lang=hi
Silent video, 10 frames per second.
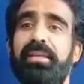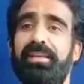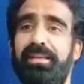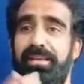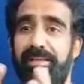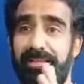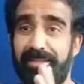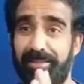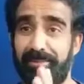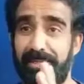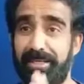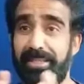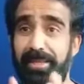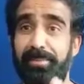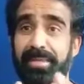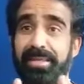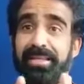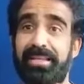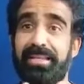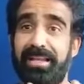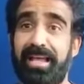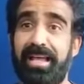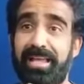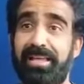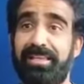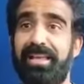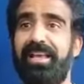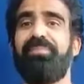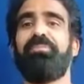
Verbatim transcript: आ, हल्के में ले रहा है क्या